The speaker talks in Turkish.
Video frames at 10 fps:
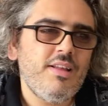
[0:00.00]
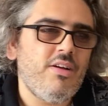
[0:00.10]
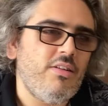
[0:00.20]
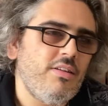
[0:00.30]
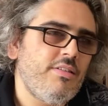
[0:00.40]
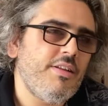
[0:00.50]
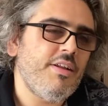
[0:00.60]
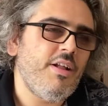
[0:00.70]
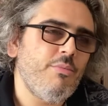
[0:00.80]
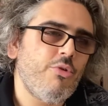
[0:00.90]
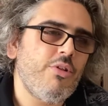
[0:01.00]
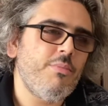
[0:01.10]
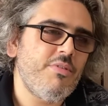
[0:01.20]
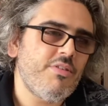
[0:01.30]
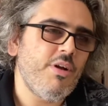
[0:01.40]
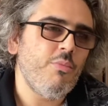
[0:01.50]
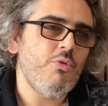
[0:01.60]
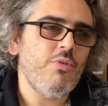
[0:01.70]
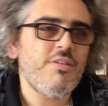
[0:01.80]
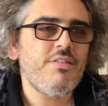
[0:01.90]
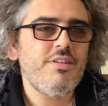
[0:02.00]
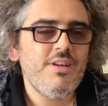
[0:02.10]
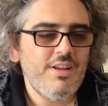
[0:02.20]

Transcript: kalıntıları kalmış olan bir İstanbul var.